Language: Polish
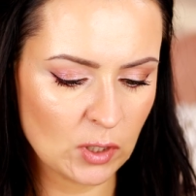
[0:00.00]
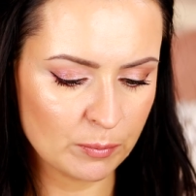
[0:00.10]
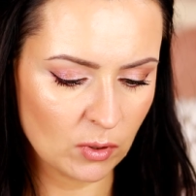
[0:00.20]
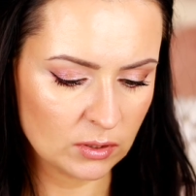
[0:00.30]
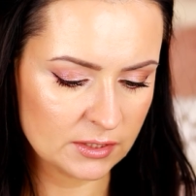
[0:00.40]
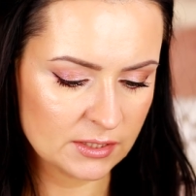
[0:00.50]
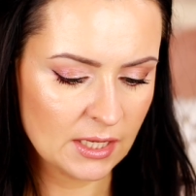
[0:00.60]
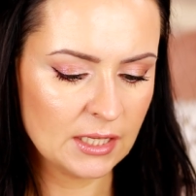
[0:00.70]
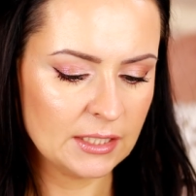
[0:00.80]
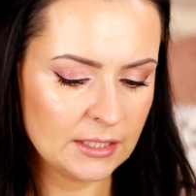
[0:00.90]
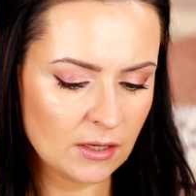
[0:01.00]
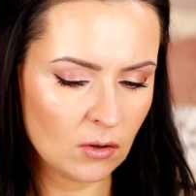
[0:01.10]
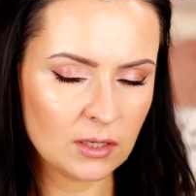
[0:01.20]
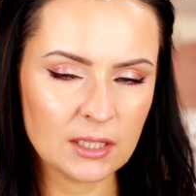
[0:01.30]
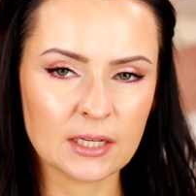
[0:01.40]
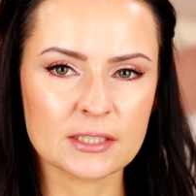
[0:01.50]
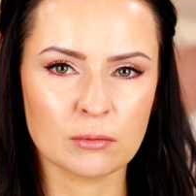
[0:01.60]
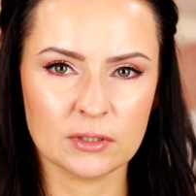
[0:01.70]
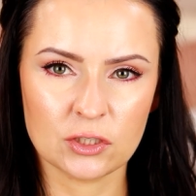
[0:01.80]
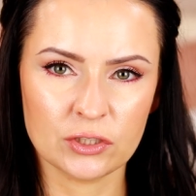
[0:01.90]
propolis i olejek
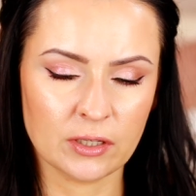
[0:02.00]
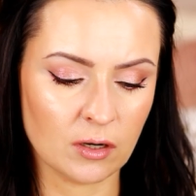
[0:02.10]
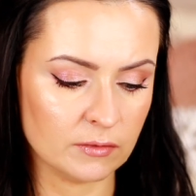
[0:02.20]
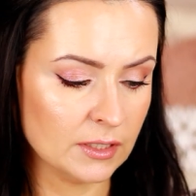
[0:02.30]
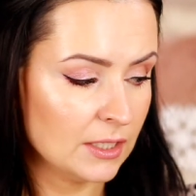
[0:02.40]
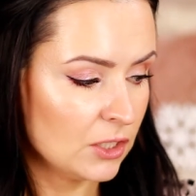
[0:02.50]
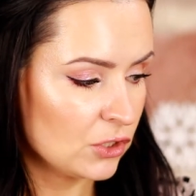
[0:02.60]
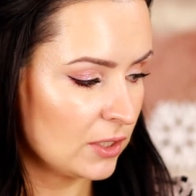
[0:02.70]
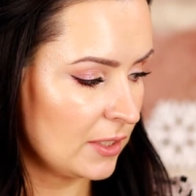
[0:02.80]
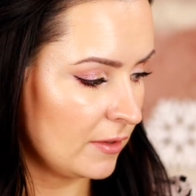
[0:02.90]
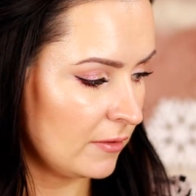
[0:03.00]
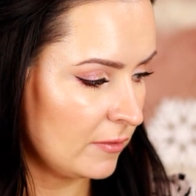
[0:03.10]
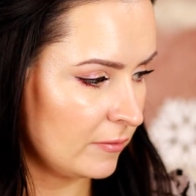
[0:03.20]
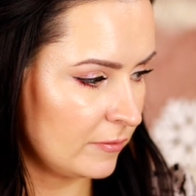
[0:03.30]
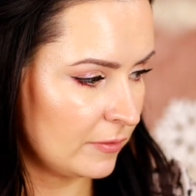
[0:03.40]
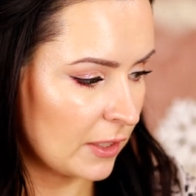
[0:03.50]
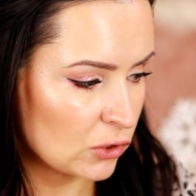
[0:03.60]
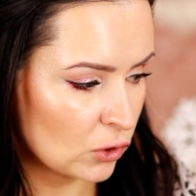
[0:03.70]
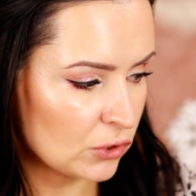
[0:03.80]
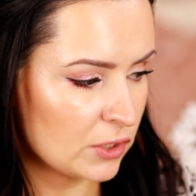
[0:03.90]
słonecznikowy. Czyli y, w
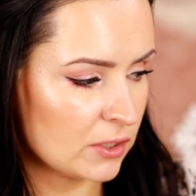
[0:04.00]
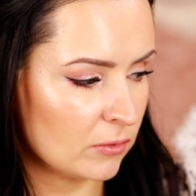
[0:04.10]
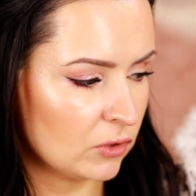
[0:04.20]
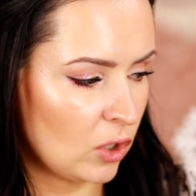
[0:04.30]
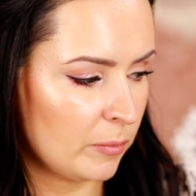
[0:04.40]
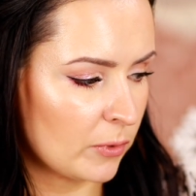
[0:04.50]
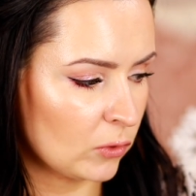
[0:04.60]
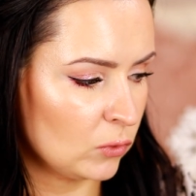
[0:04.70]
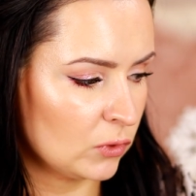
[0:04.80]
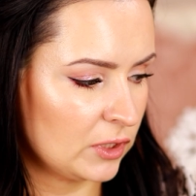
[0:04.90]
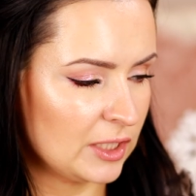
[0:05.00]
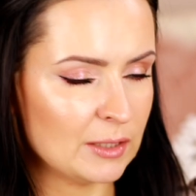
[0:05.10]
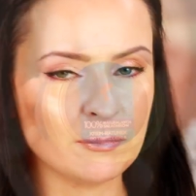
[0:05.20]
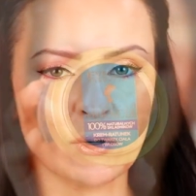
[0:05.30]
większości są to produkty